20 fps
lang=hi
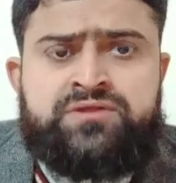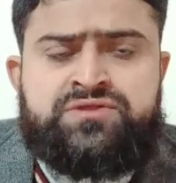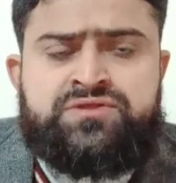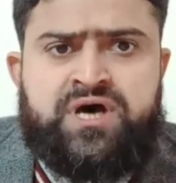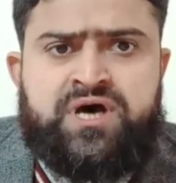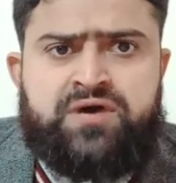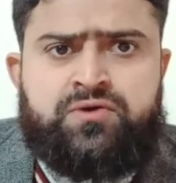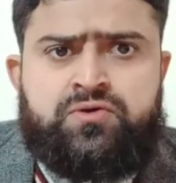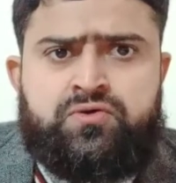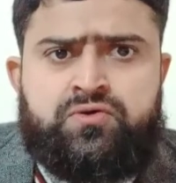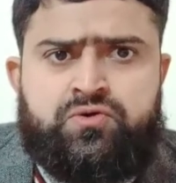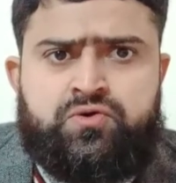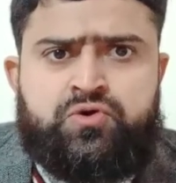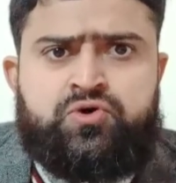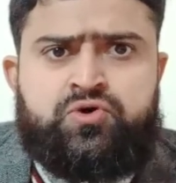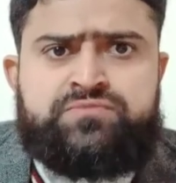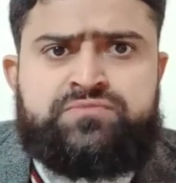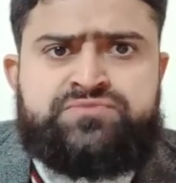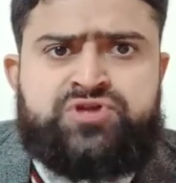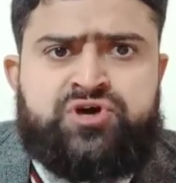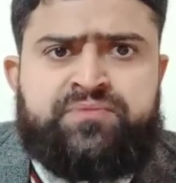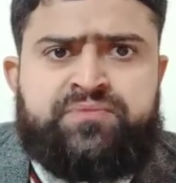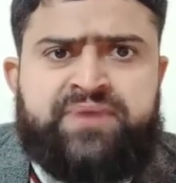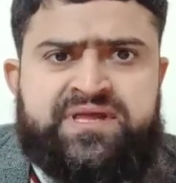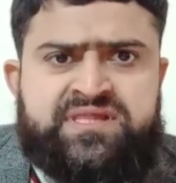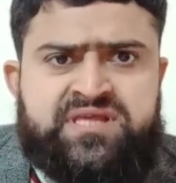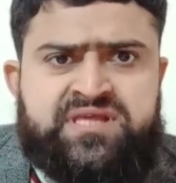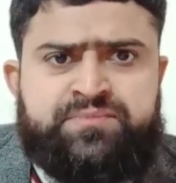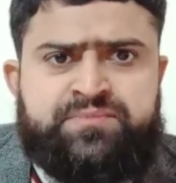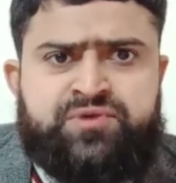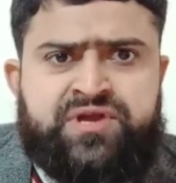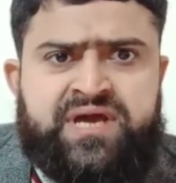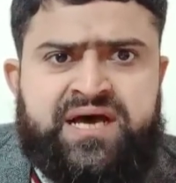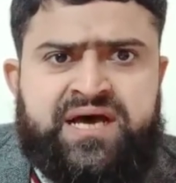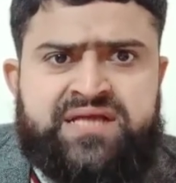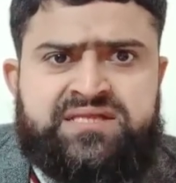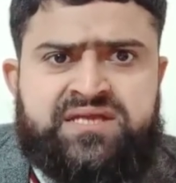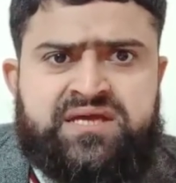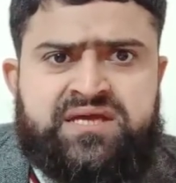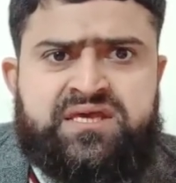दारूम देवबंद की
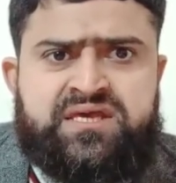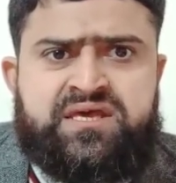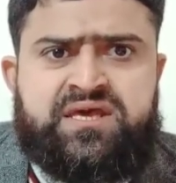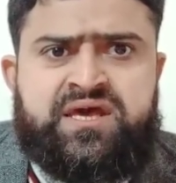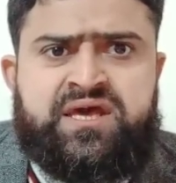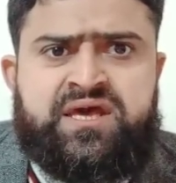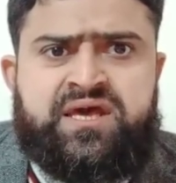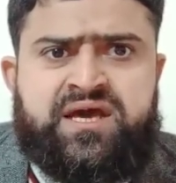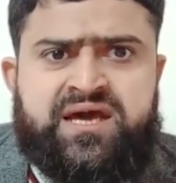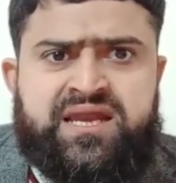बुनियाद रखी गई